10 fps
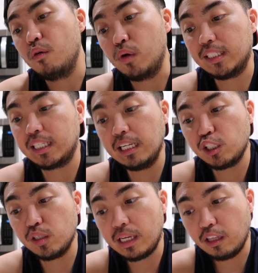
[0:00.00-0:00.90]
What
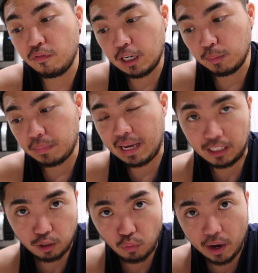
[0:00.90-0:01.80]
skills should I develop
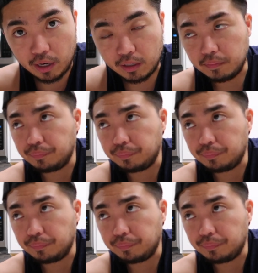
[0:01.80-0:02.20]
and acquire?